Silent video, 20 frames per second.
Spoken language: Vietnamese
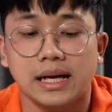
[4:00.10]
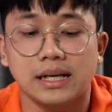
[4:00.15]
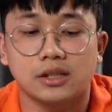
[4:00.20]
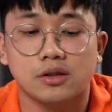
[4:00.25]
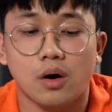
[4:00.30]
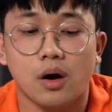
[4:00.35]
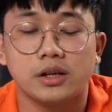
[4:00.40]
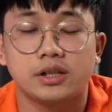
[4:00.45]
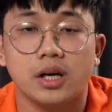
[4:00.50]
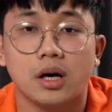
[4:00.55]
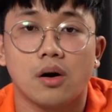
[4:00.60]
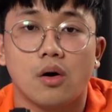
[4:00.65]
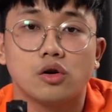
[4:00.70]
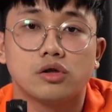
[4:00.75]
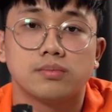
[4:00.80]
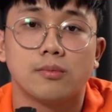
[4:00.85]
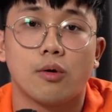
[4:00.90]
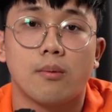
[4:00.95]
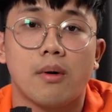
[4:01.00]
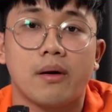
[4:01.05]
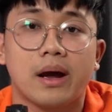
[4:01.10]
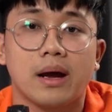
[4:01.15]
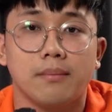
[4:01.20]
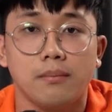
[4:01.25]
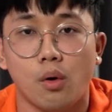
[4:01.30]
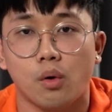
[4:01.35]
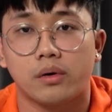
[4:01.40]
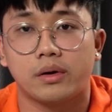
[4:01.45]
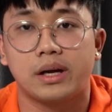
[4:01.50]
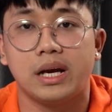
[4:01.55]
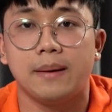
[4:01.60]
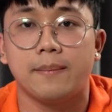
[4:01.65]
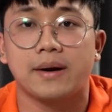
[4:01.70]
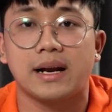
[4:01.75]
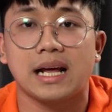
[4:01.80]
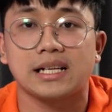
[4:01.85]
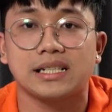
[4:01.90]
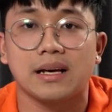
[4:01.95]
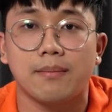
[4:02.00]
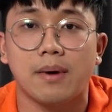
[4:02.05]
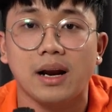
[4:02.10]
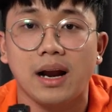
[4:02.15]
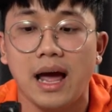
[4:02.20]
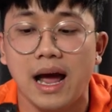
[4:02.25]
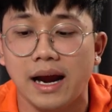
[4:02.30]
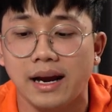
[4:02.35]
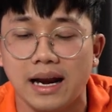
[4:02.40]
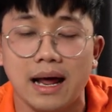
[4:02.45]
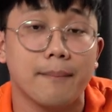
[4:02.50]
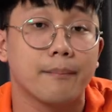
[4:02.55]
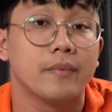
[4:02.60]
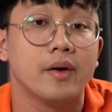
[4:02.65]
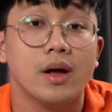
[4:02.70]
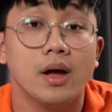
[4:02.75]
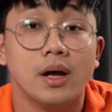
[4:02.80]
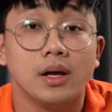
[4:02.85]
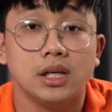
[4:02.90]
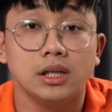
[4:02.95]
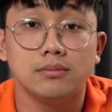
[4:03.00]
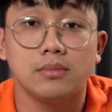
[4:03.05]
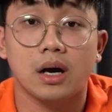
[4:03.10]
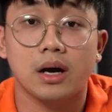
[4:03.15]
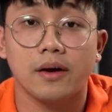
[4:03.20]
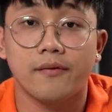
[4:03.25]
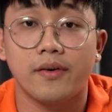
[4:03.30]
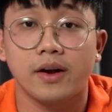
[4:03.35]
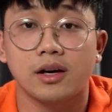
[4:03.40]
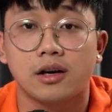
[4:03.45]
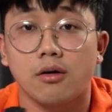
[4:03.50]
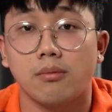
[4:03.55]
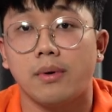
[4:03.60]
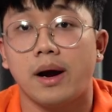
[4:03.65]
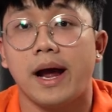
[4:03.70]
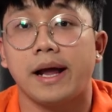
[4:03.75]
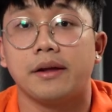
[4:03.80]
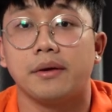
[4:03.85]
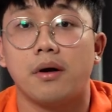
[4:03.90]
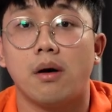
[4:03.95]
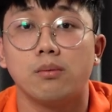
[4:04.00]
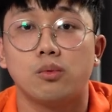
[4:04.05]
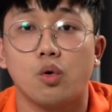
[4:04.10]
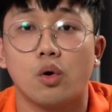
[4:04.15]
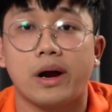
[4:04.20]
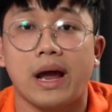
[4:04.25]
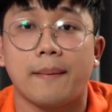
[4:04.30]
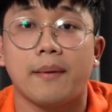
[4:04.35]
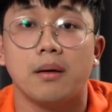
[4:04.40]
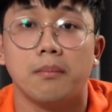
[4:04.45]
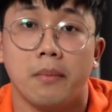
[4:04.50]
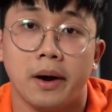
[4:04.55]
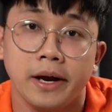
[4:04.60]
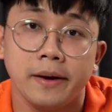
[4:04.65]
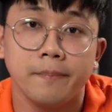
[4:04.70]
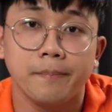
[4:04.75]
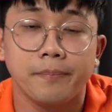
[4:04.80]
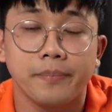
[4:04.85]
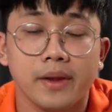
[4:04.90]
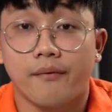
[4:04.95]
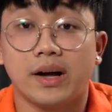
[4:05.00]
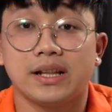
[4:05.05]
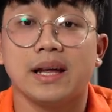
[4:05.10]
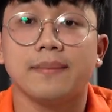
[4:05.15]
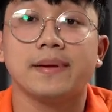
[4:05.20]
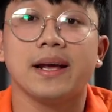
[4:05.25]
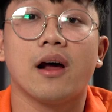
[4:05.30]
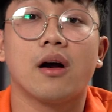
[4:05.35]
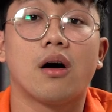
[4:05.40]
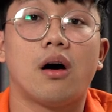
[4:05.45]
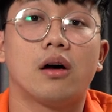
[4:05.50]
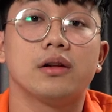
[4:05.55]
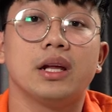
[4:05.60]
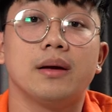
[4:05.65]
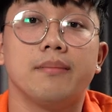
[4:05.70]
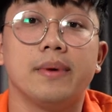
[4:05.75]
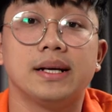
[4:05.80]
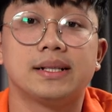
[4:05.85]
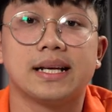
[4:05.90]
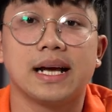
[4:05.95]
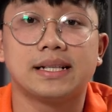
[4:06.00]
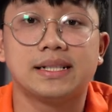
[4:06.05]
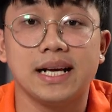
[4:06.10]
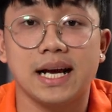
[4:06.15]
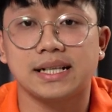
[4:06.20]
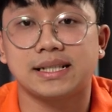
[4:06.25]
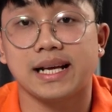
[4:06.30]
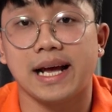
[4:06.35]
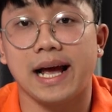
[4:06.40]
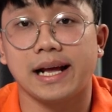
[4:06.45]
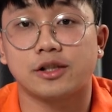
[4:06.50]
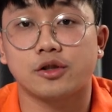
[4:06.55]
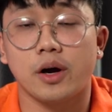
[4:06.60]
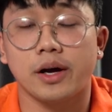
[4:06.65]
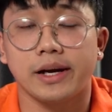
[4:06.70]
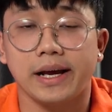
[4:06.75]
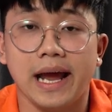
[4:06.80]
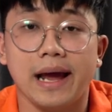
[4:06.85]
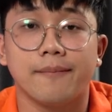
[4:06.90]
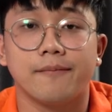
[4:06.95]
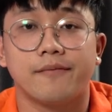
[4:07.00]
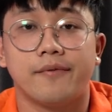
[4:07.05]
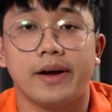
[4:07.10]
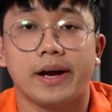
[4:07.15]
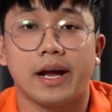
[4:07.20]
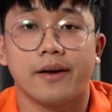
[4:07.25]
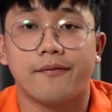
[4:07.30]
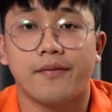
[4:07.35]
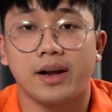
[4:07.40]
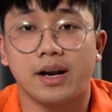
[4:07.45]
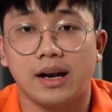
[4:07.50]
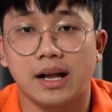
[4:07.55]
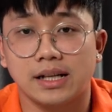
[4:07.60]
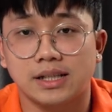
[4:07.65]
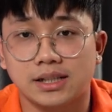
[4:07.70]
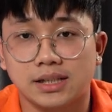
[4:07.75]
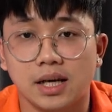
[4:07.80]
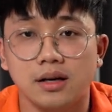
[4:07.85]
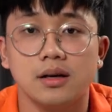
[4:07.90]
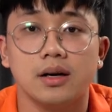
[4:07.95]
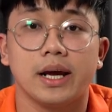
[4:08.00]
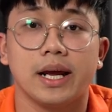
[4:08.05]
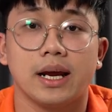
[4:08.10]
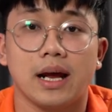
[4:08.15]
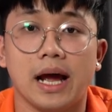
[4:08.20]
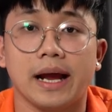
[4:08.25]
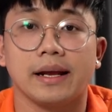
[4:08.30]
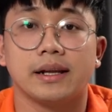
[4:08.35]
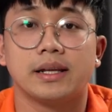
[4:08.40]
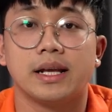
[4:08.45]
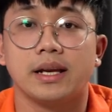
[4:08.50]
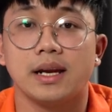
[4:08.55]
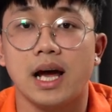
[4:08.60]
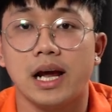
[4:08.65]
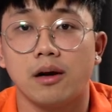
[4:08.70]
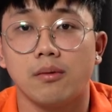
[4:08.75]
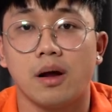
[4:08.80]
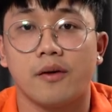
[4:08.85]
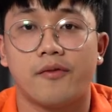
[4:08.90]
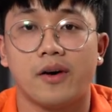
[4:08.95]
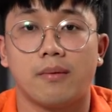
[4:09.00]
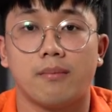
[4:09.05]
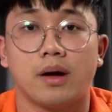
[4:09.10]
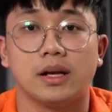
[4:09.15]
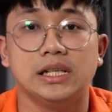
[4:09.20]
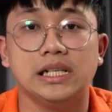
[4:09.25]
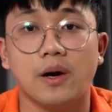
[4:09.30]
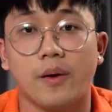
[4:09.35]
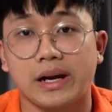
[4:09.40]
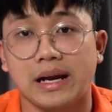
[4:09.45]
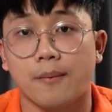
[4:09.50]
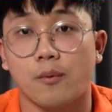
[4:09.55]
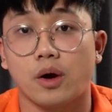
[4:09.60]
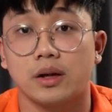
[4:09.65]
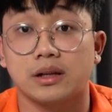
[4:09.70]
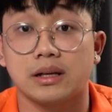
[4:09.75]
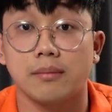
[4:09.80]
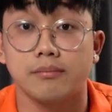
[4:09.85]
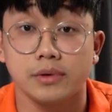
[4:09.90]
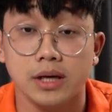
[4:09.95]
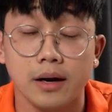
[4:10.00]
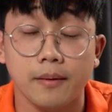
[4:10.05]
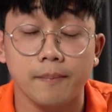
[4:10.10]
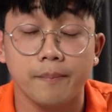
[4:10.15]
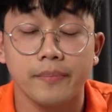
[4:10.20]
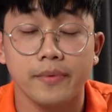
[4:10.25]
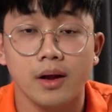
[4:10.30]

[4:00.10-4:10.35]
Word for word: dành cho chiếc Osmo Pocket 1 khi mà đã ra mắt 2 năm nhưng mà cái phần công nghệ thì không thua kém là mấy và tiếp theo đó thì mình sẽ chia sẻ cho anh em về cái phần là chất lượng hình ảnh thì đây cũng là phần mà nhiều anh em quan tâm nhất